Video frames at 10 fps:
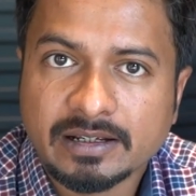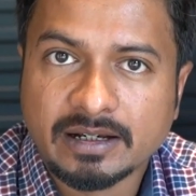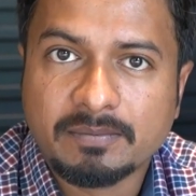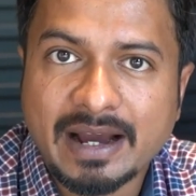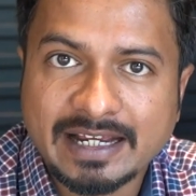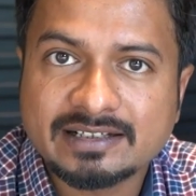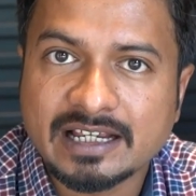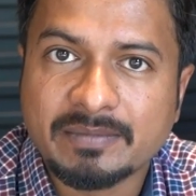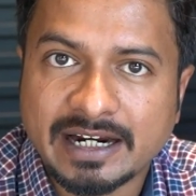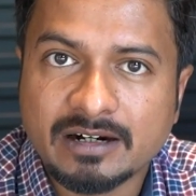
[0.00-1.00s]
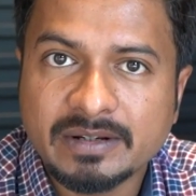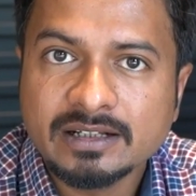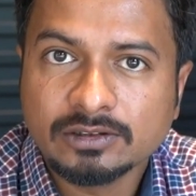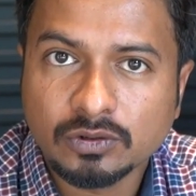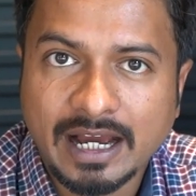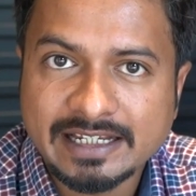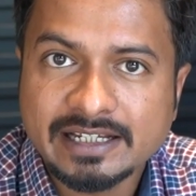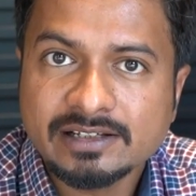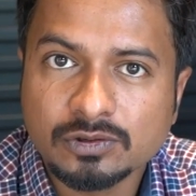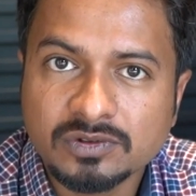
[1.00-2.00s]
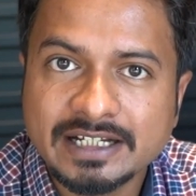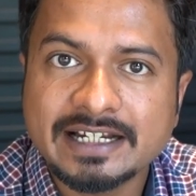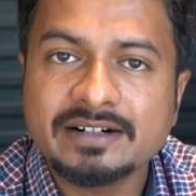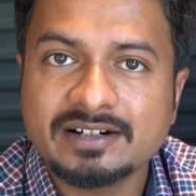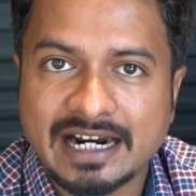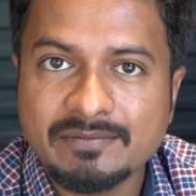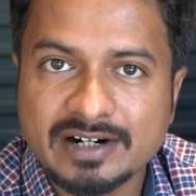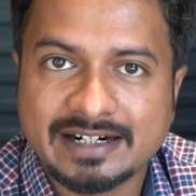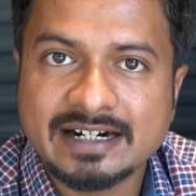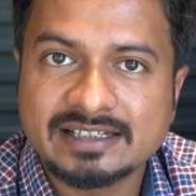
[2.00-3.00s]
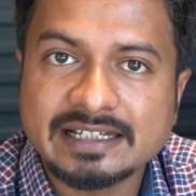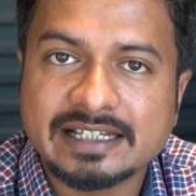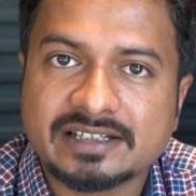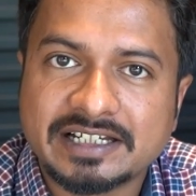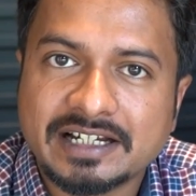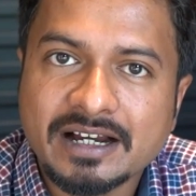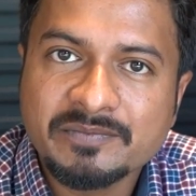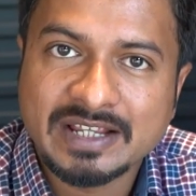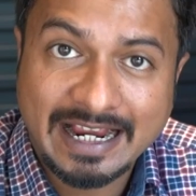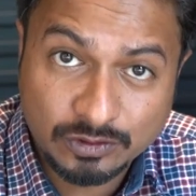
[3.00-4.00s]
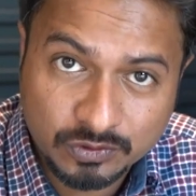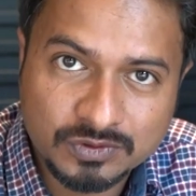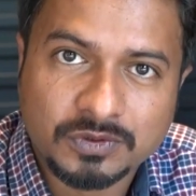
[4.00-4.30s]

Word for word: बायर्स के माइंड में तो आइए सुनते हैं ट्रैम ट्राइडेंट 660 का एग्जॉस्ट